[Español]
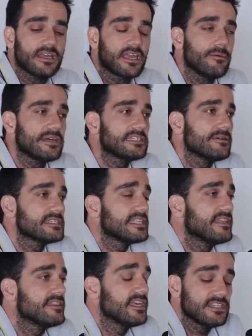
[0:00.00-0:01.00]
que pasa
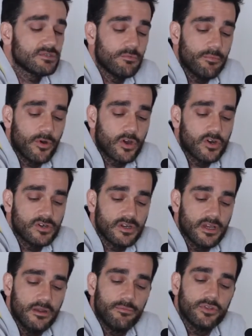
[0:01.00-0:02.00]
bastante y es un poco
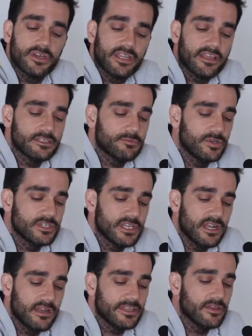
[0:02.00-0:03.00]
el punto de viene después
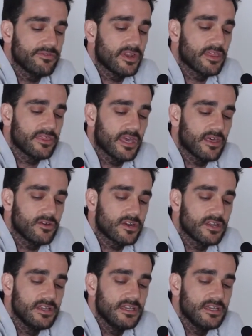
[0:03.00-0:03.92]
del elemento diferenciador.